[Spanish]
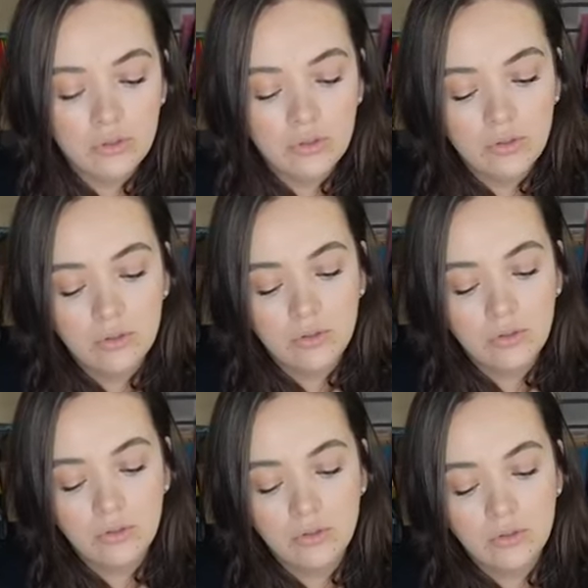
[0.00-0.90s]
Eso iba a
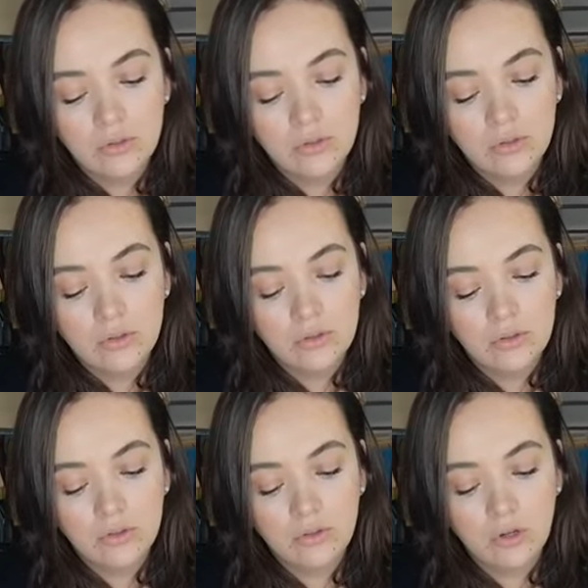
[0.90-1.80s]
preguntar yo que en ese
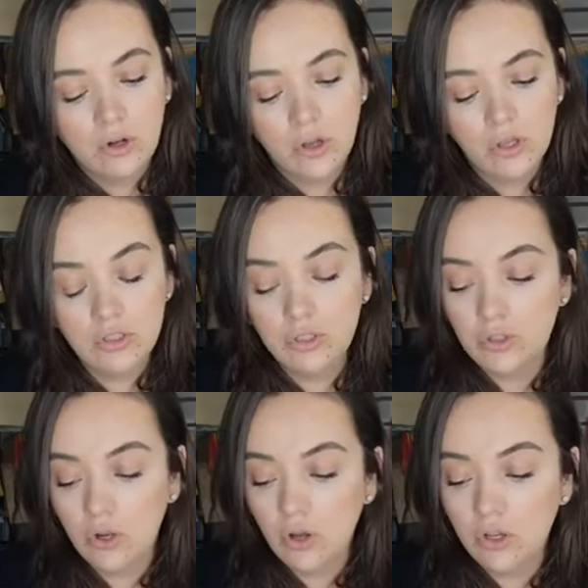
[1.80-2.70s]
momento. Todos,
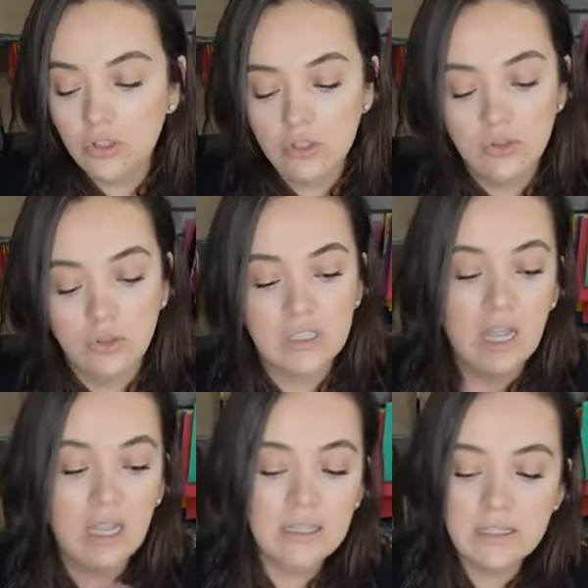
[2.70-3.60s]
todos, no es que
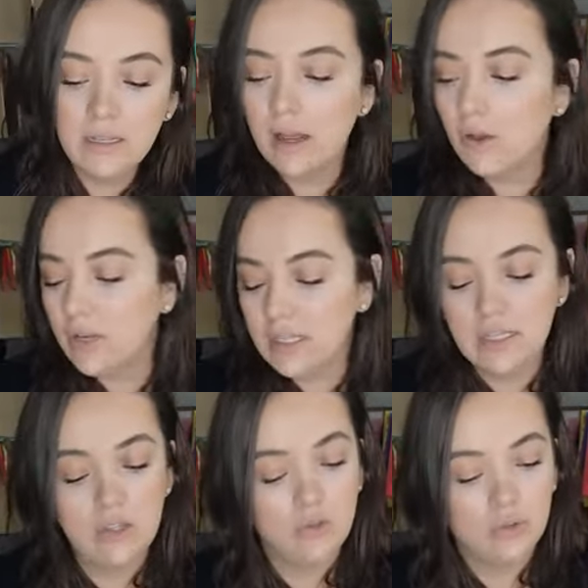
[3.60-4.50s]
hay de este lado
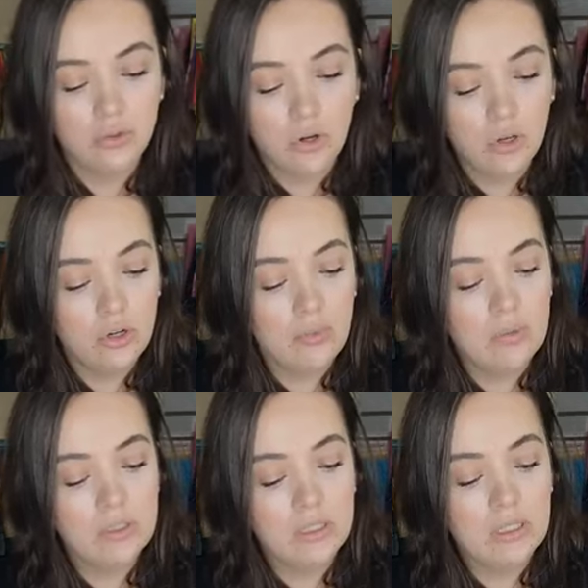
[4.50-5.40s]
este, no, todos los
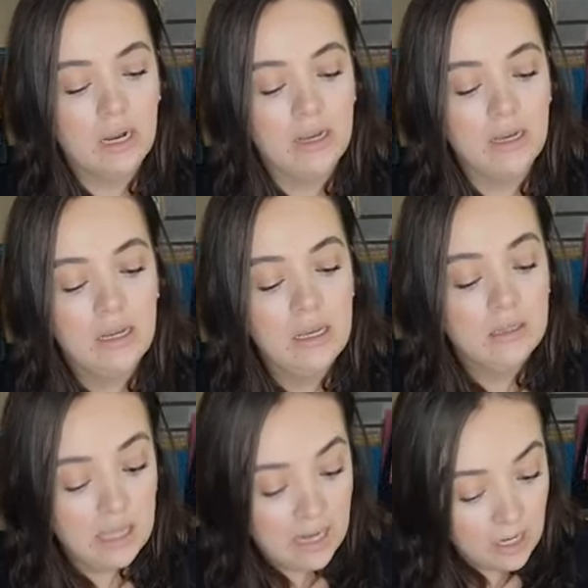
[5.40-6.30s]
vamos a traer,
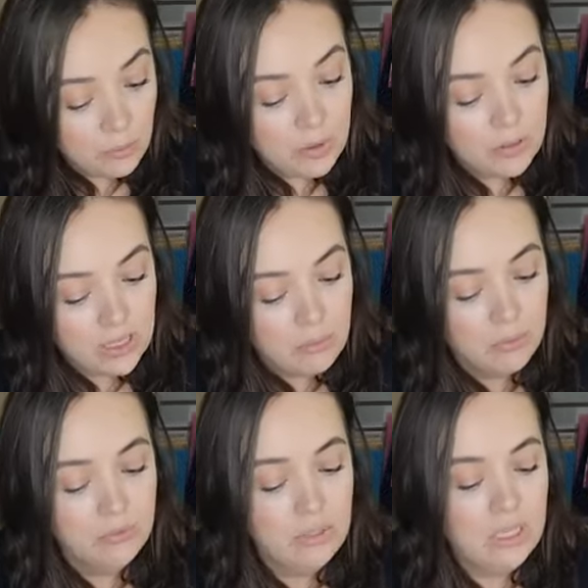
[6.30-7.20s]
téngalo, pero en la
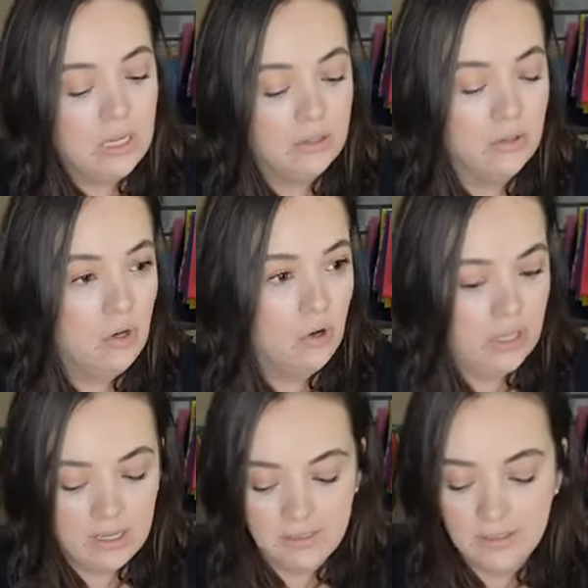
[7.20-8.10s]
puntica, no,
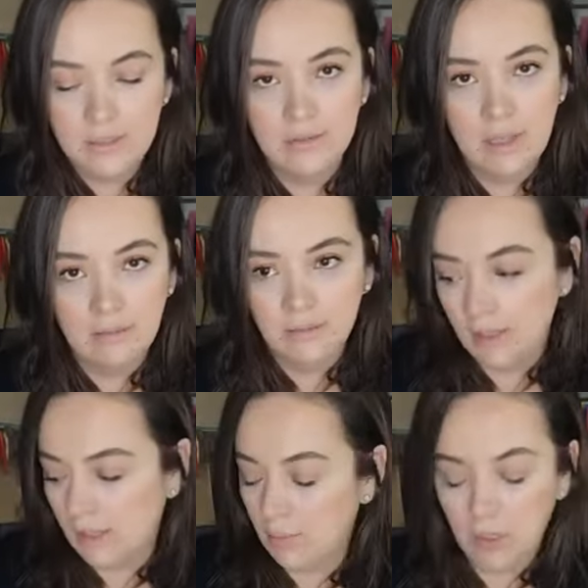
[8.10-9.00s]
que
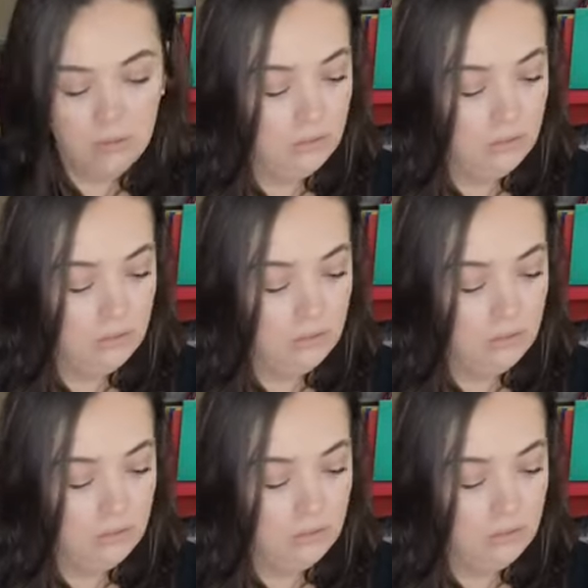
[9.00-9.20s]
asistente el que me.